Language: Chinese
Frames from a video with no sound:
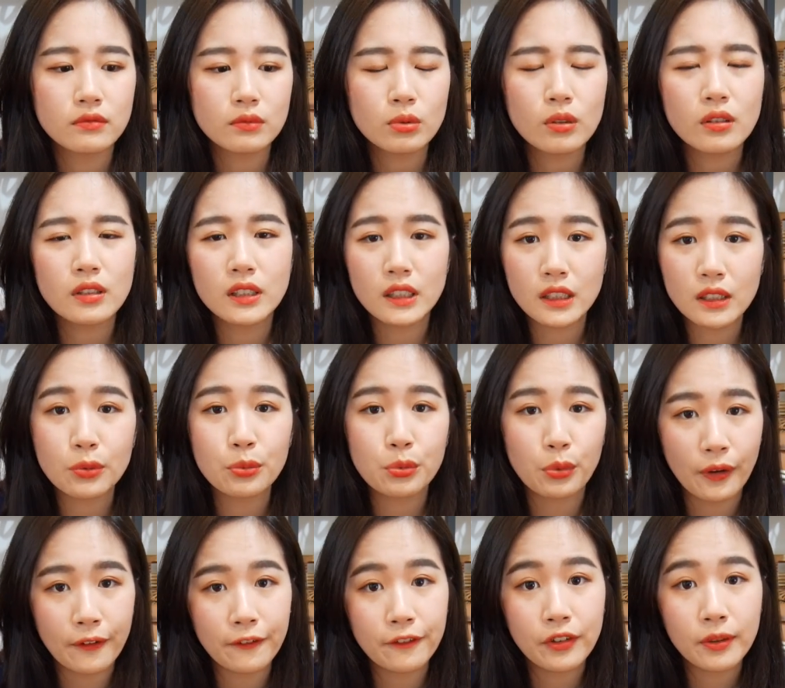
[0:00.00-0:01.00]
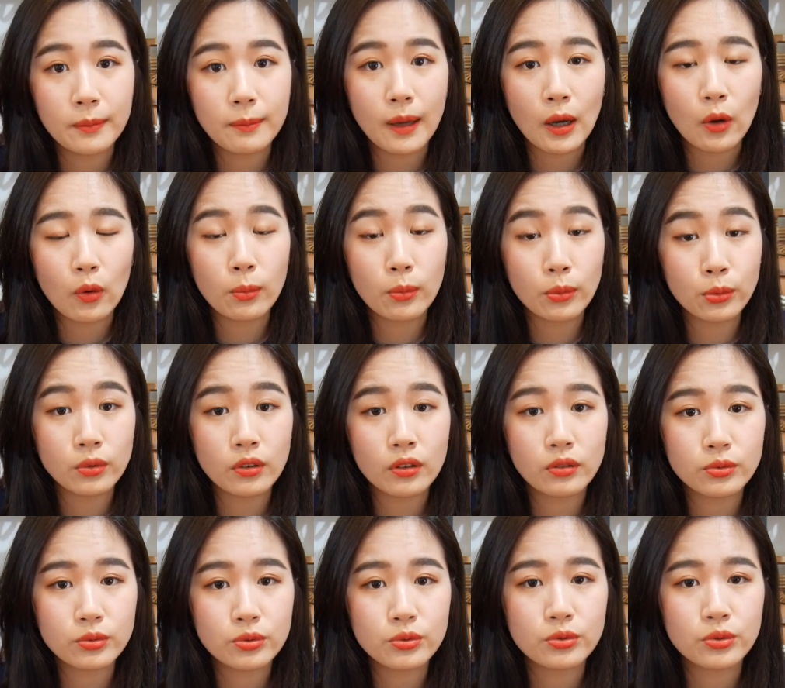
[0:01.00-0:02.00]
算是一个缘分吧，我们遇到
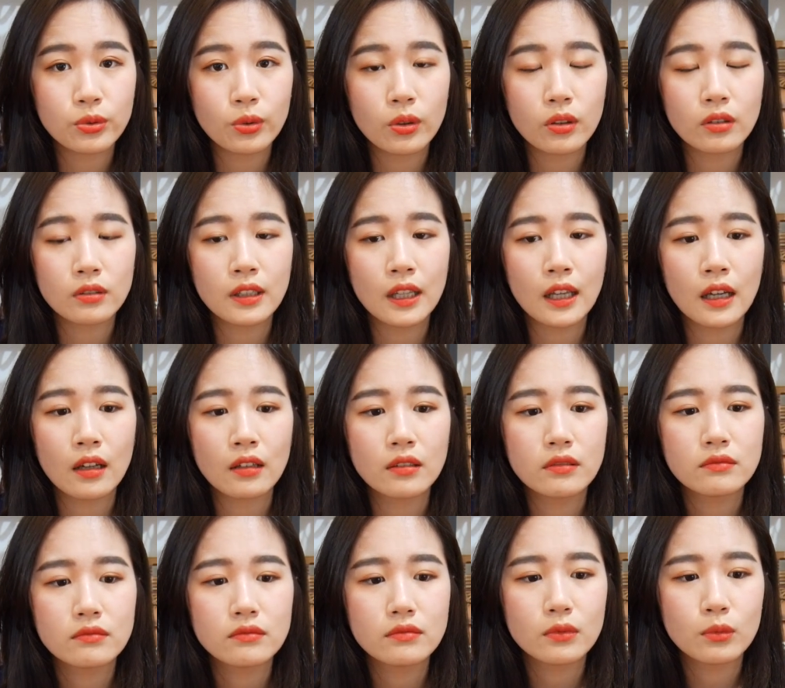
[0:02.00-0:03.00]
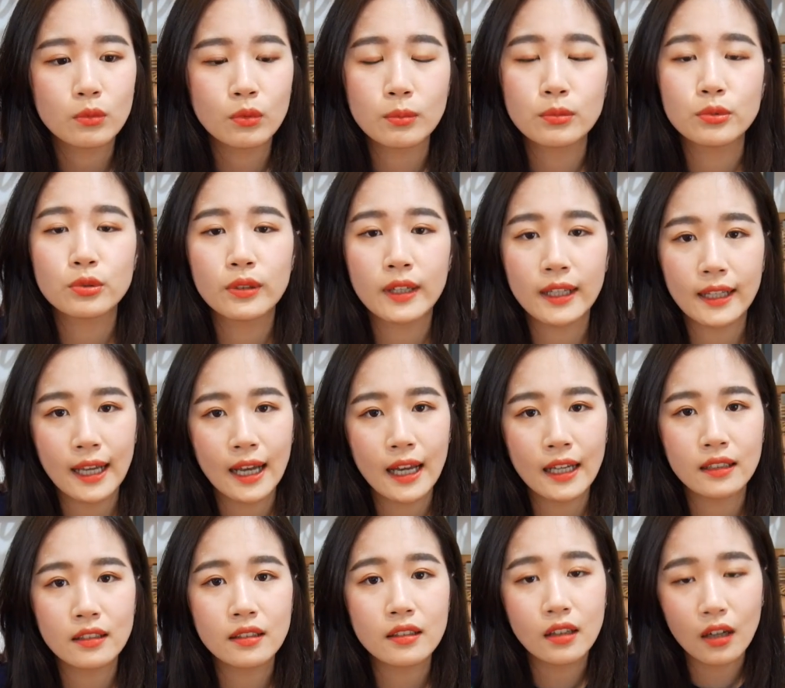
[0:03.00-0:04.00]
啾啾了，那我们就给他
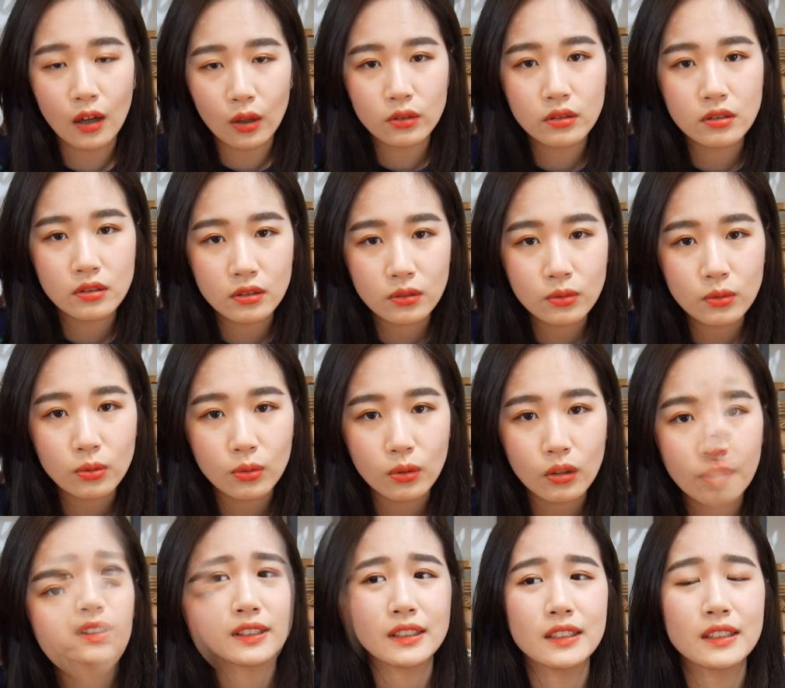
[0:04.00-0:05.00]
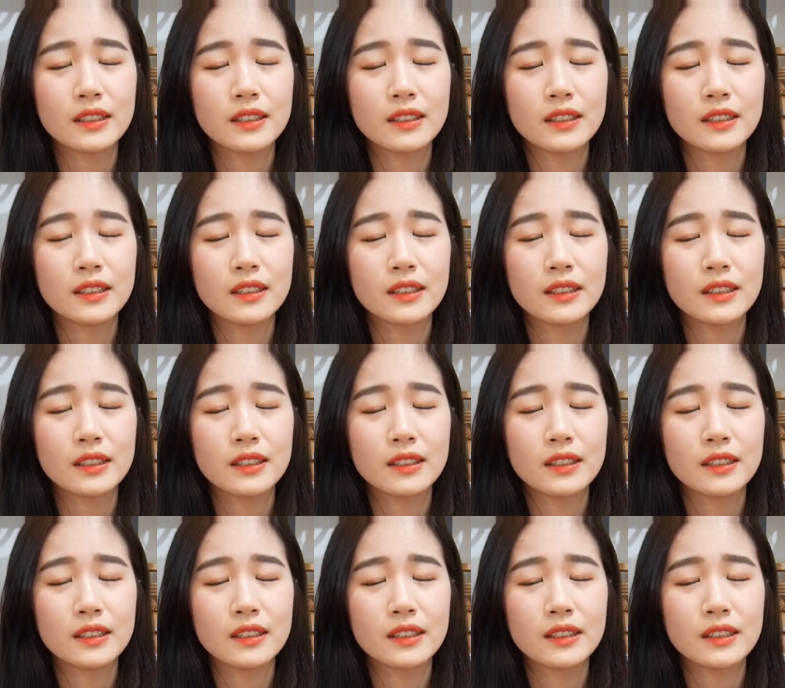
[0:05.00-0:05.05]
一个更好的生活。